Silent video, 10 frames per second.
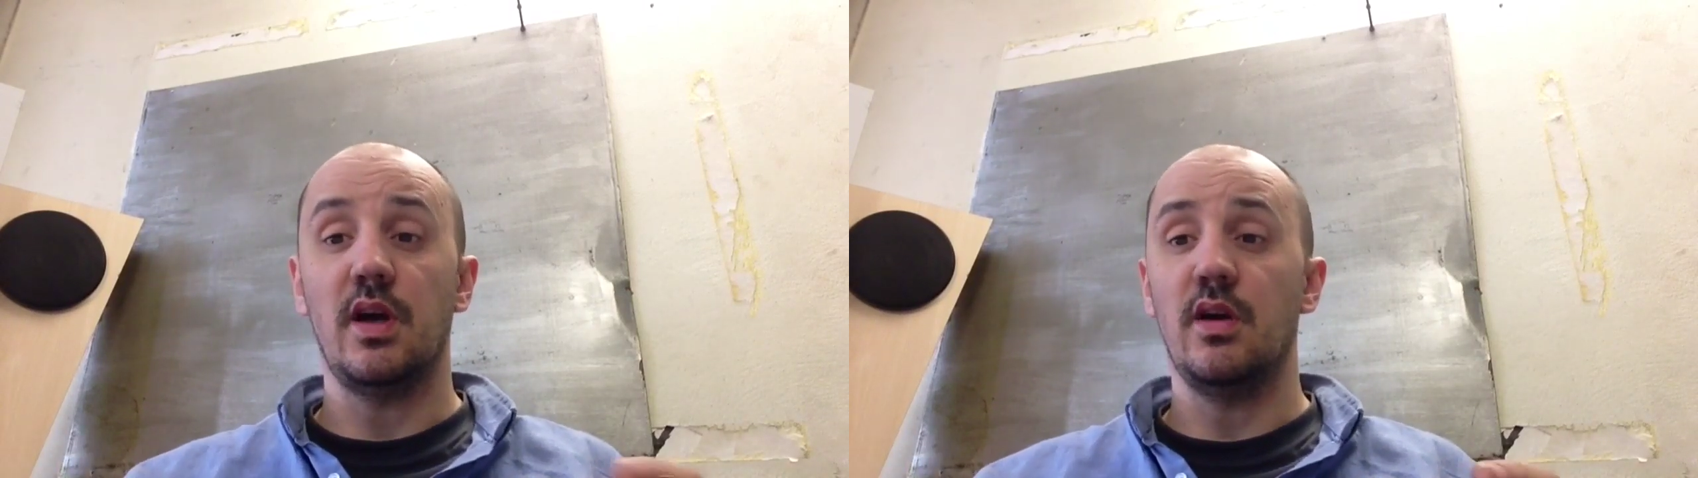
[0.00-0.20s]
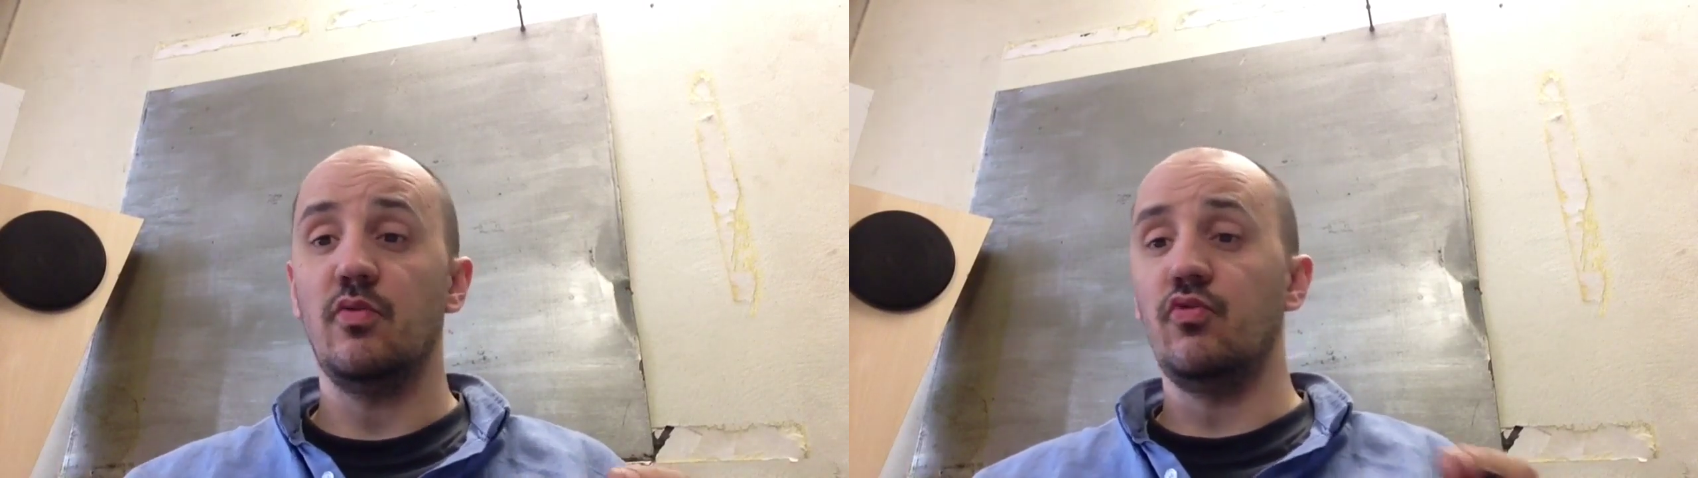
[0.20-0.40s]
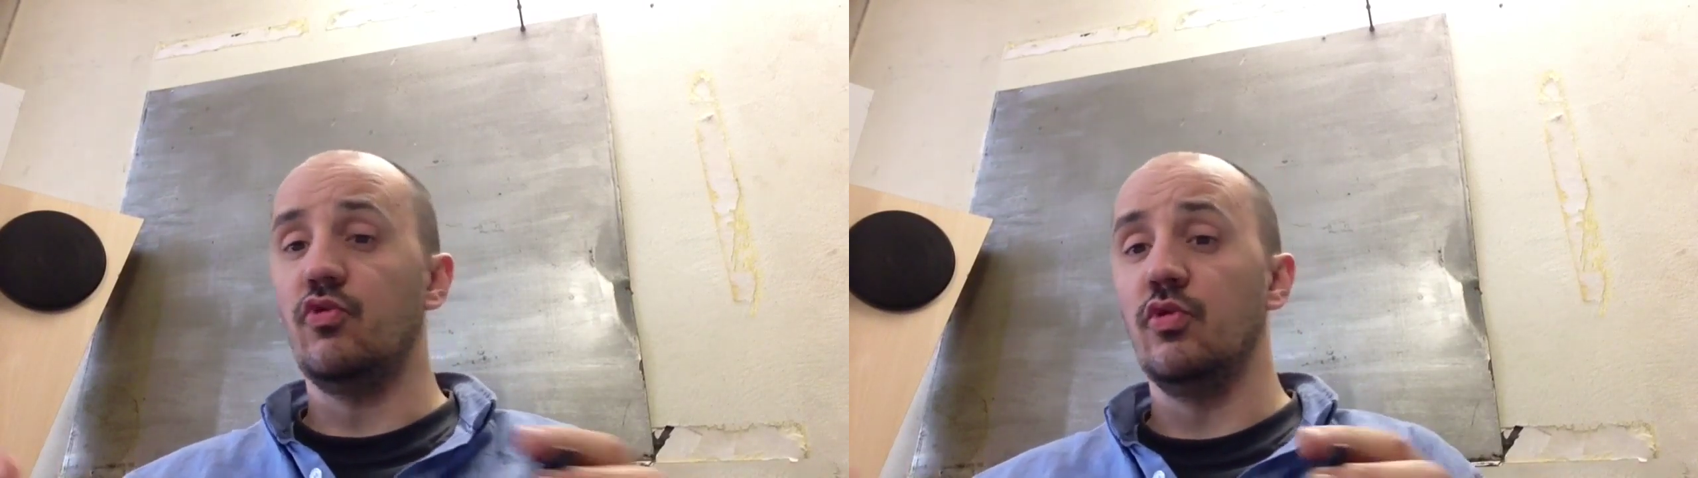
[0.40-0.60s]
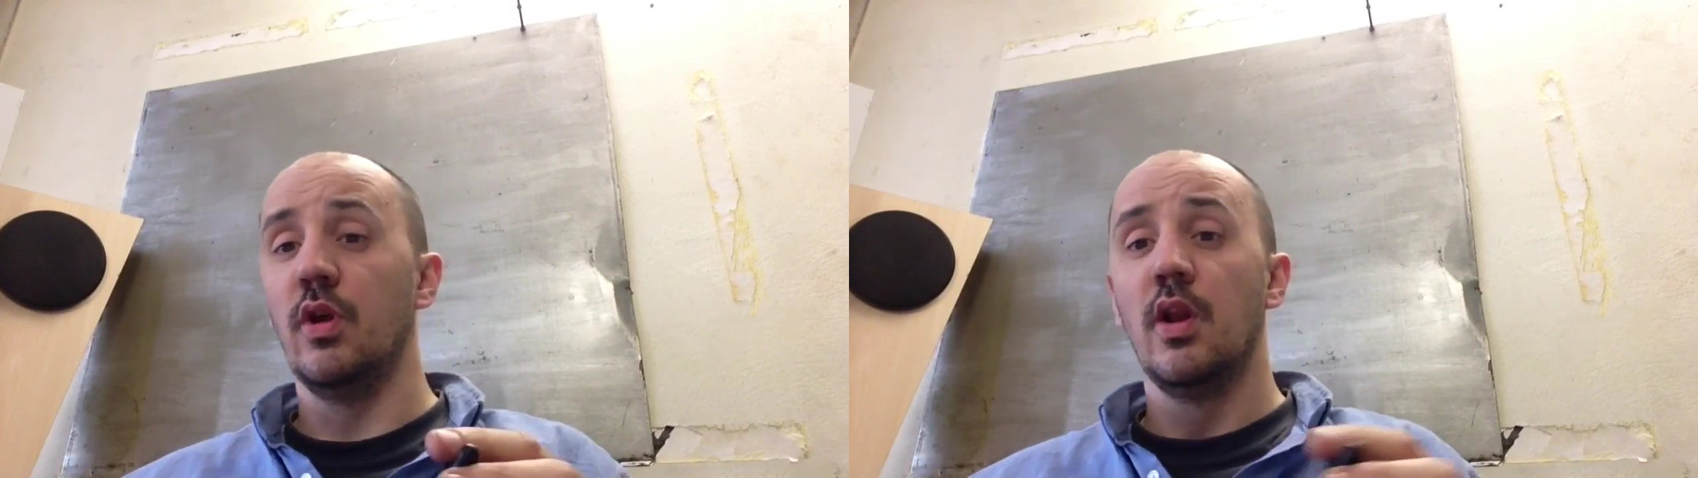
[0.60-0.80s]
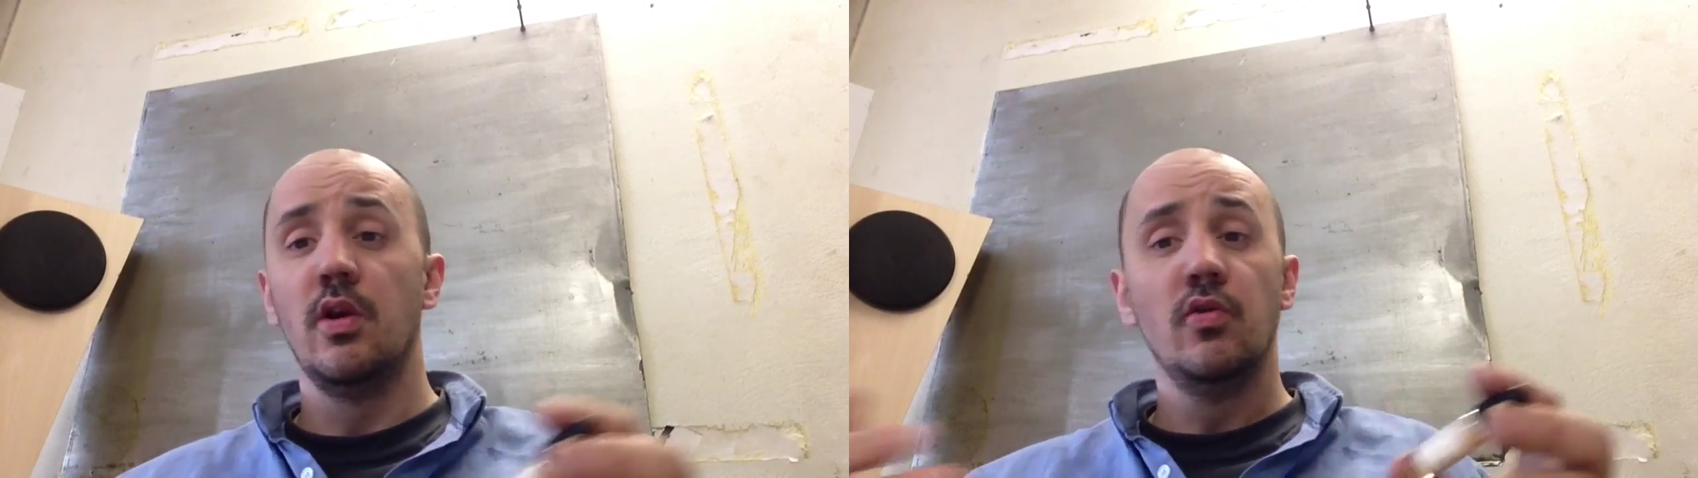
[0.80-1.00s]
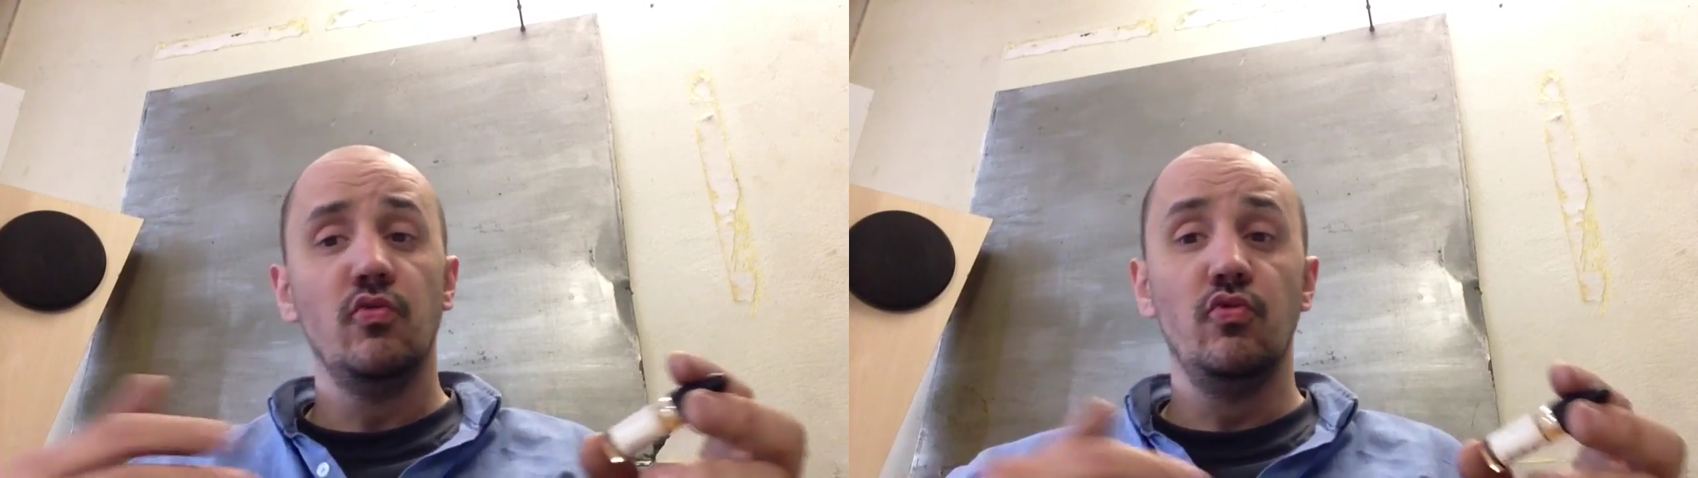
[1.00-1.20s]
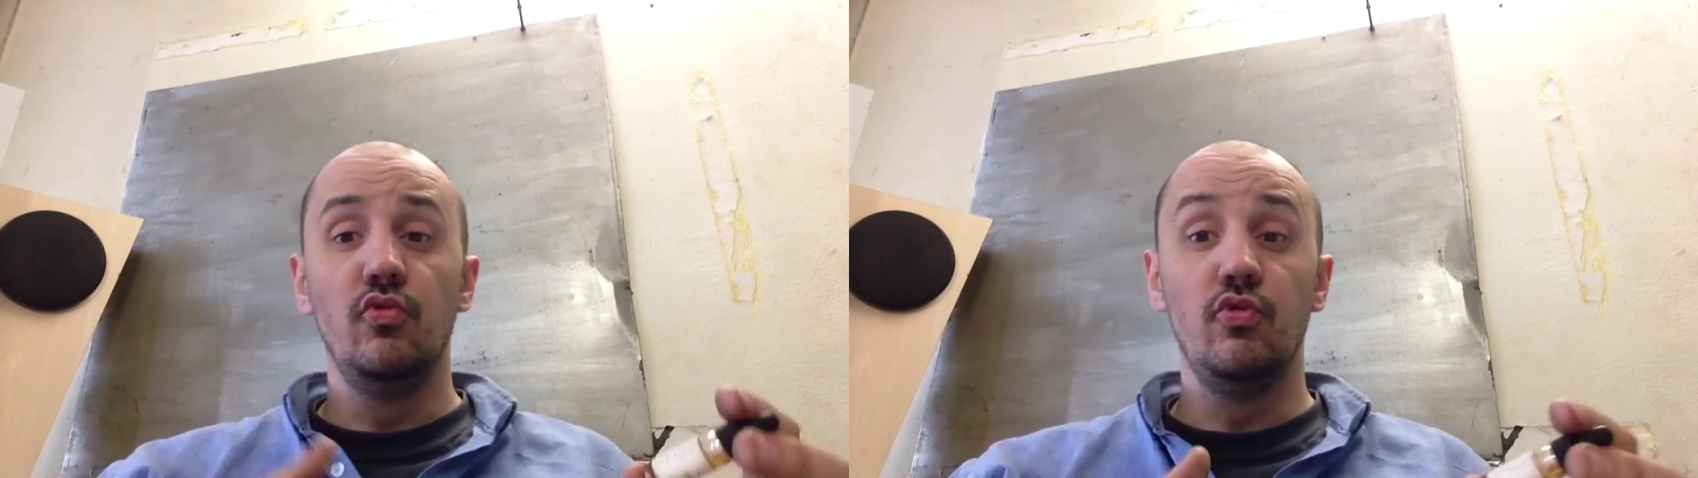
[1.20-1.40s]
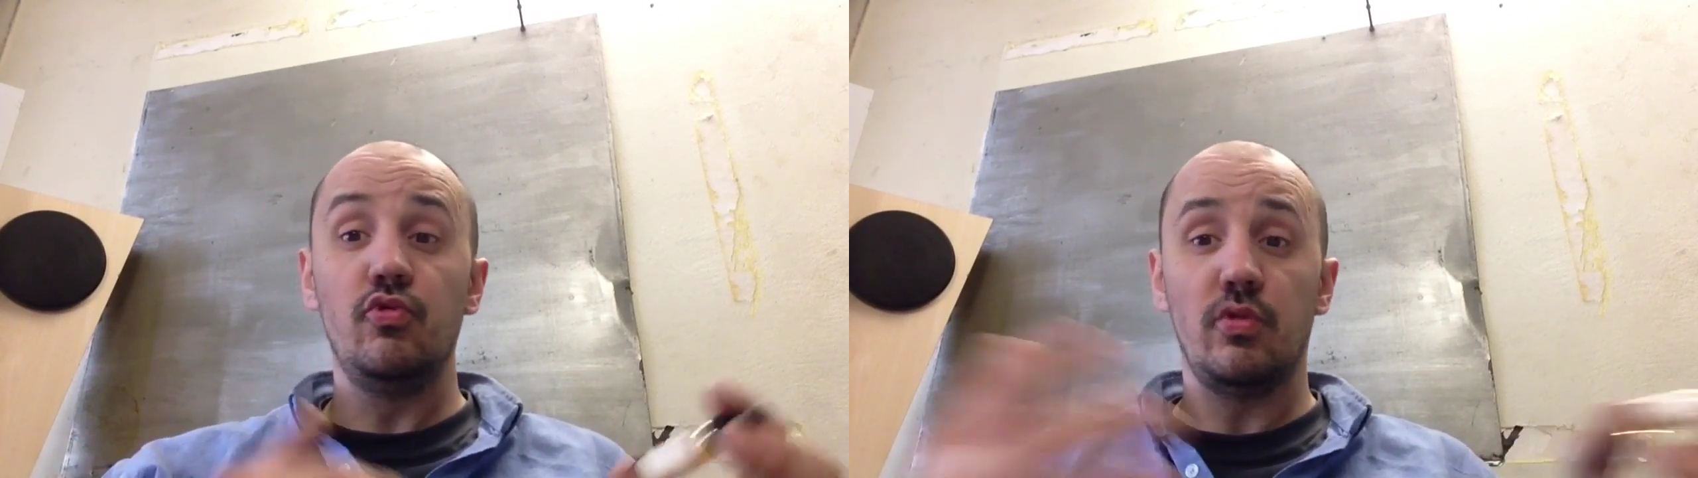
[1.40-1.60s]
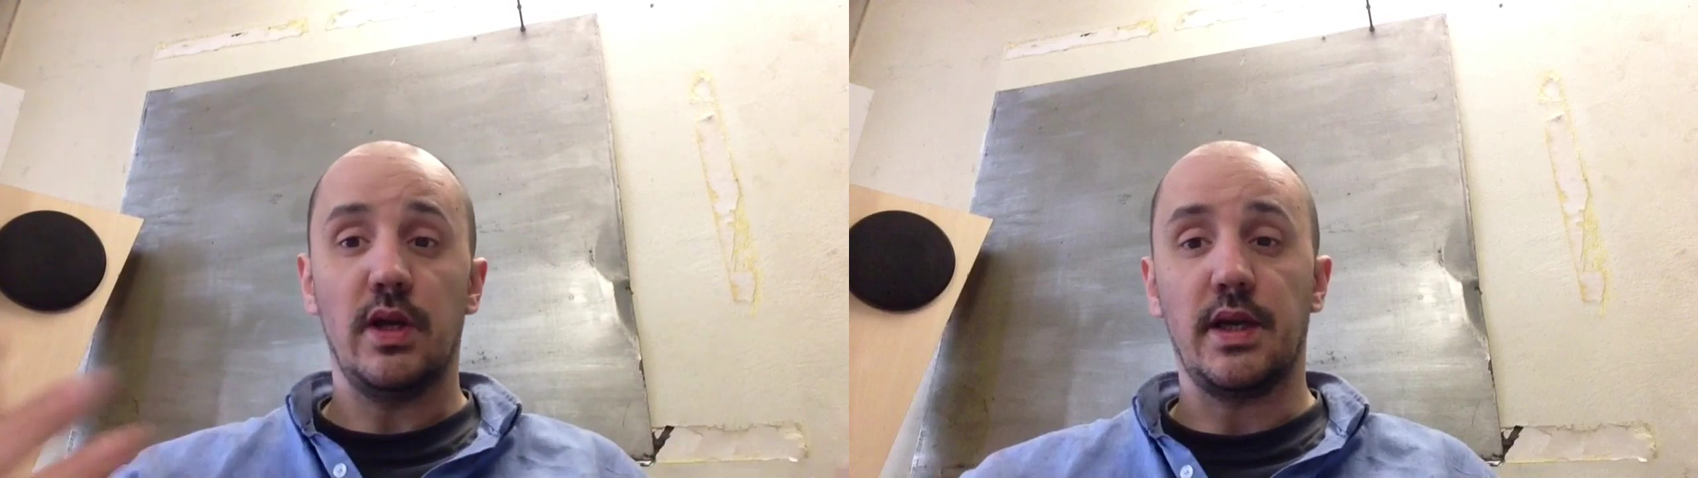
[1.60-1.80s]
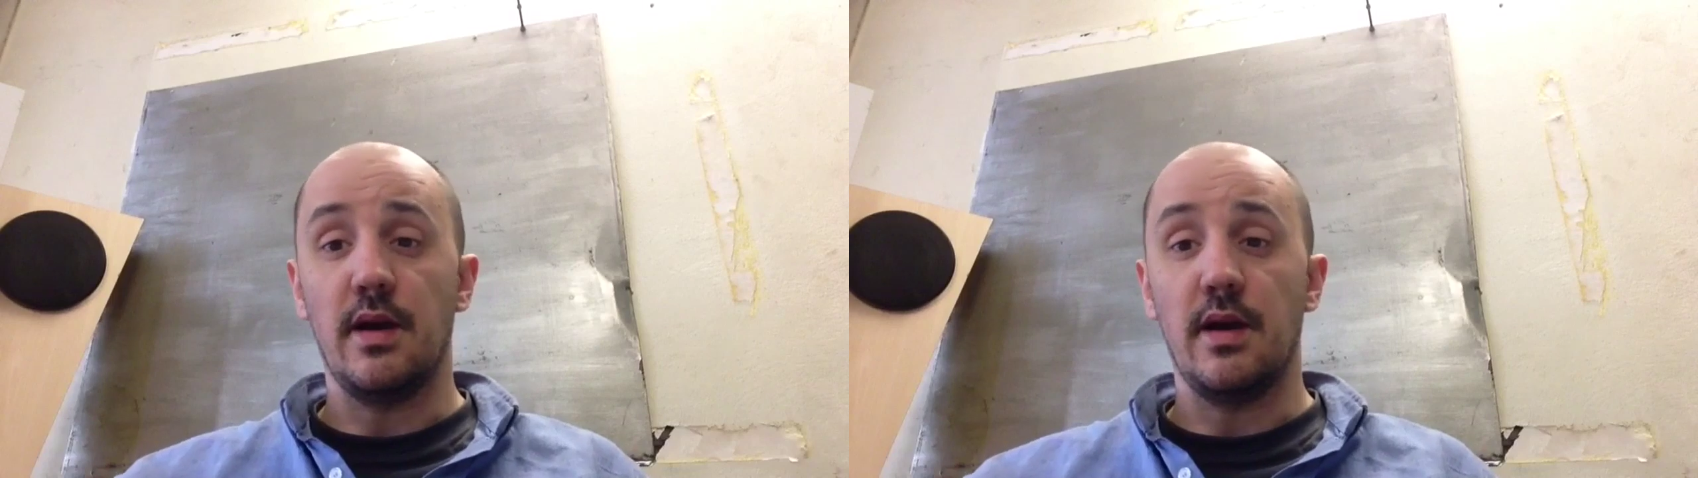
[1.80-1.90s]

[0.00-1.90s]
un ou deux ou toute la gamme